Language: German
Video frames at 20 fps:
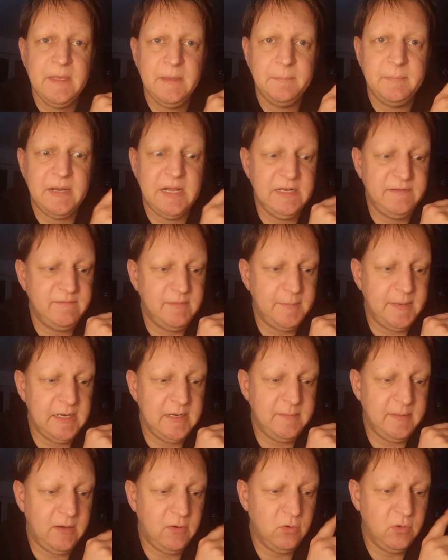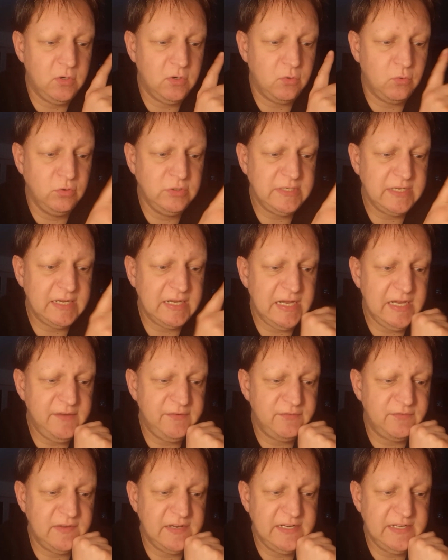behalten wir mal im Auge. Und der
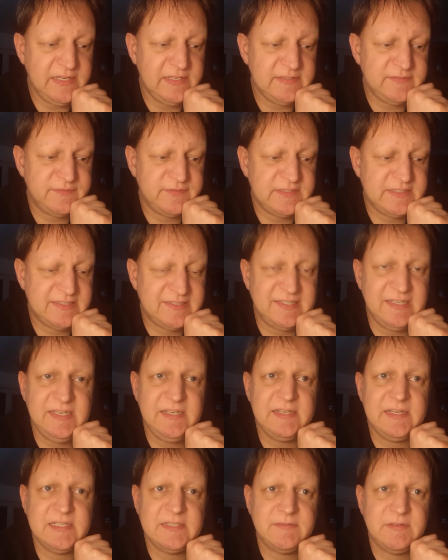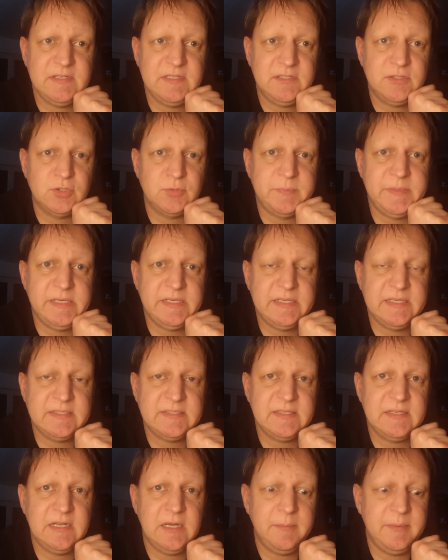Greifswald, der FC, der hat zwar nicht gespielt
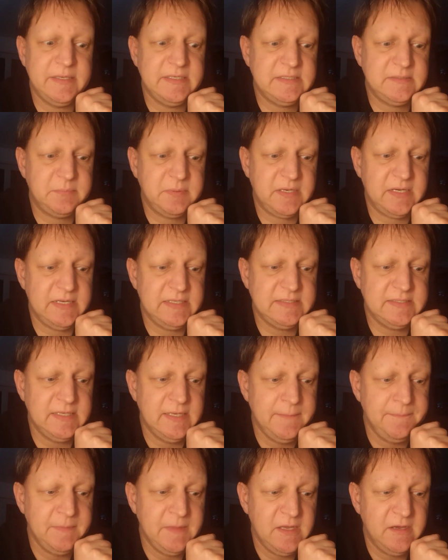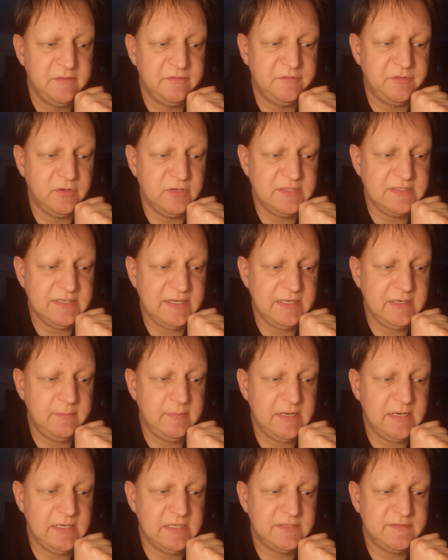gestern, aber ist bereits von seinem
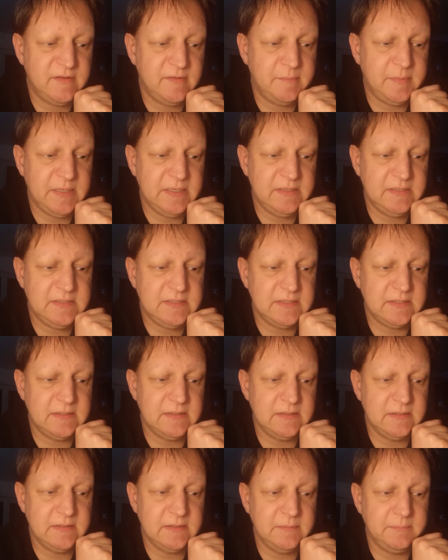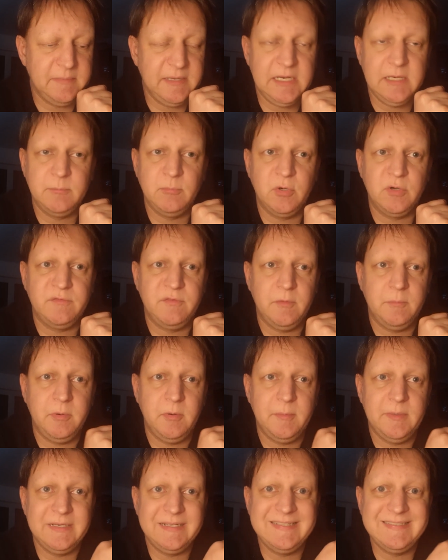Landesverband äh,
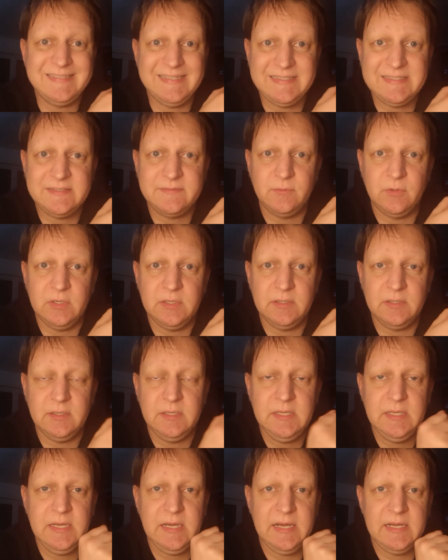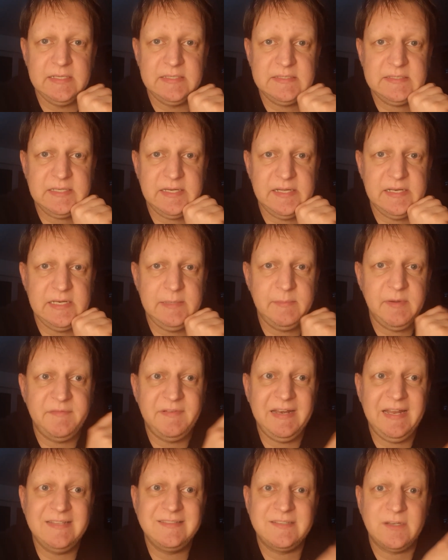Mecklenburg-Vorpommern gesetzt worden als Teilnehmer,
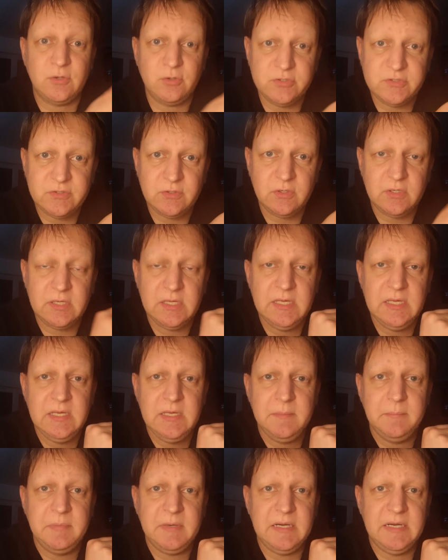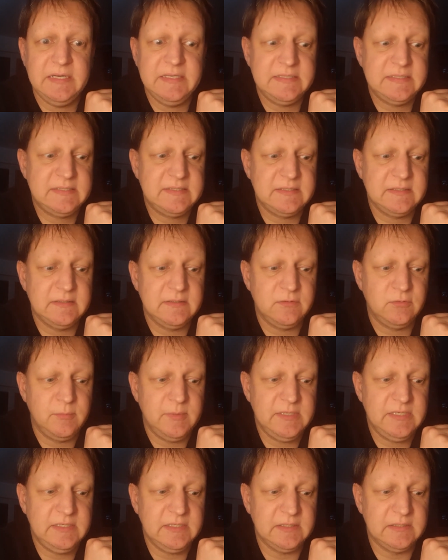weil Hansa Rostock bereits äh,
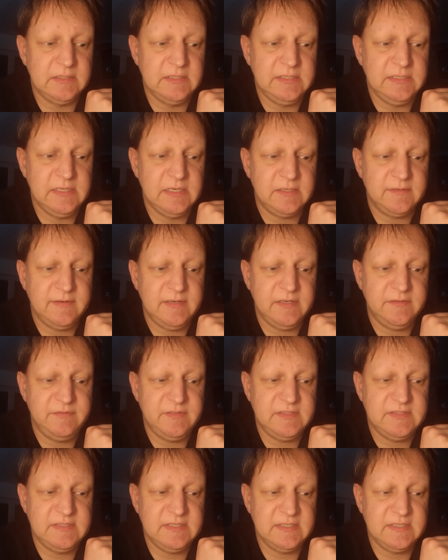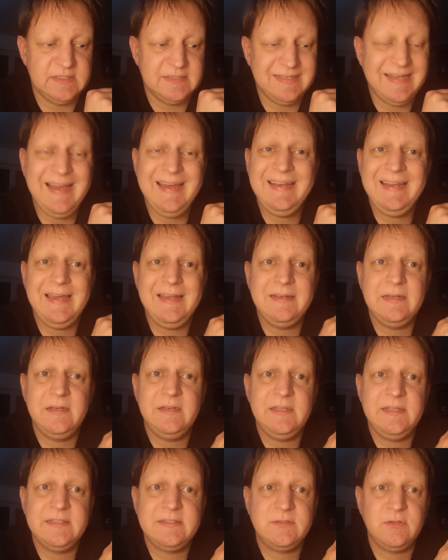über die dritte Liga qualifiziert ist. Alle anderen,
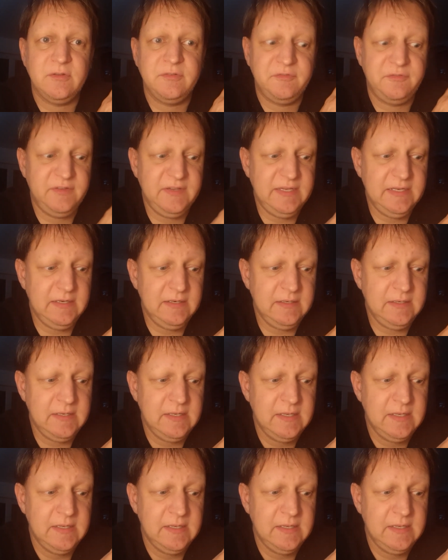die jetzt noch fehlen,